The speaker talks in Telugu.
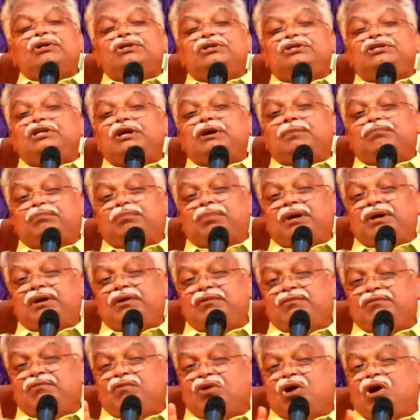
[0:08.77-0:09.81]
చెప్పని
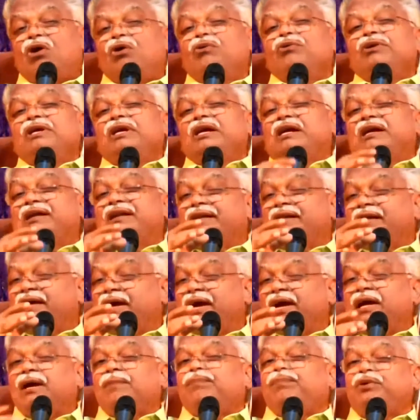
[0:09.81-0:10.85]
వాడు ఇక
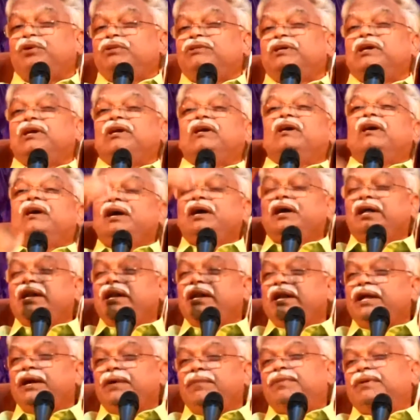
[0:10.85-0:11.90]
లేకపోతే
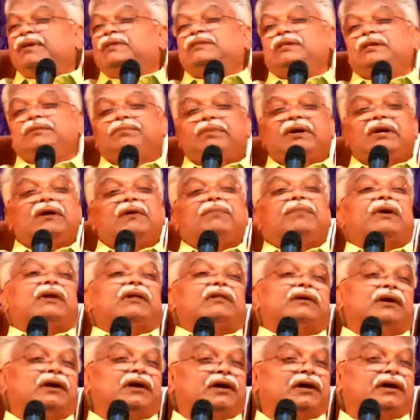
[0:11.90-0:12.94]
లేపేసే పనే
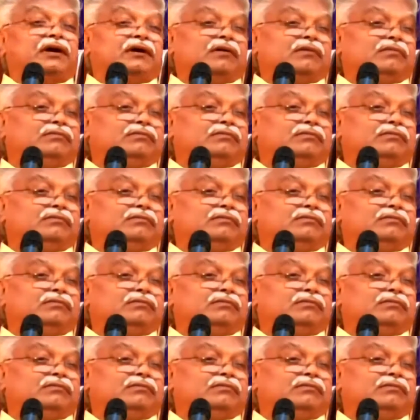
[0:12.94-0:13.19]
పెడతాడు ఆయన